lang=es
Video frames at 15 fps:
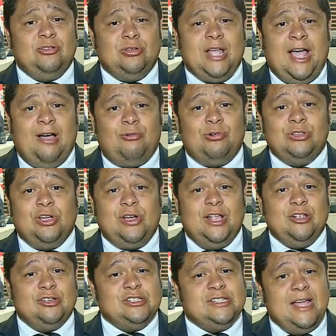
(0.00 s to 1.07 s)
duda, uno
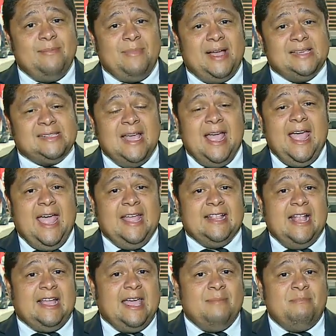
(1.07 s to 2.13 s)
de los temas
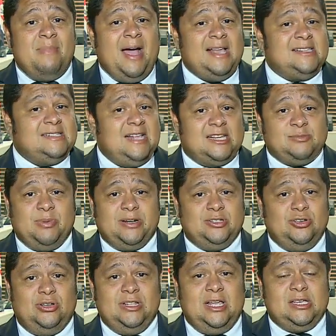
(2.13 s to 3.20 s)
en el que más las
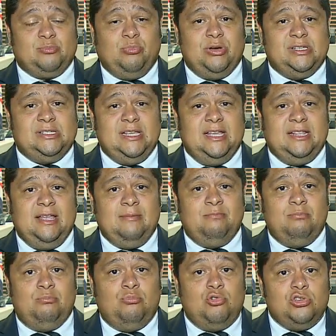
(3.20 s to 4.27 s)
personas pues
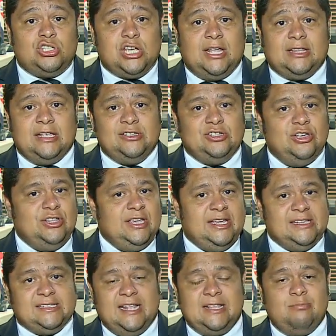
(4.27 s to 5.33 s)
tienen mucha atención
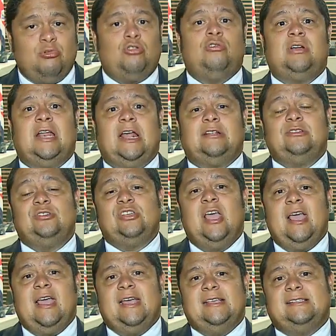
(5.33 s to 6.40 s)
y que están involucrados
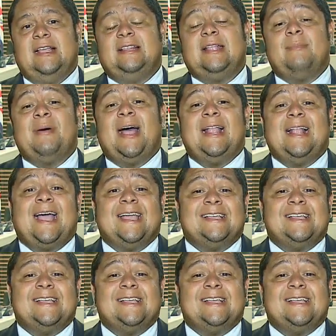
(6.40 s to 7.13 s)
es el tema de la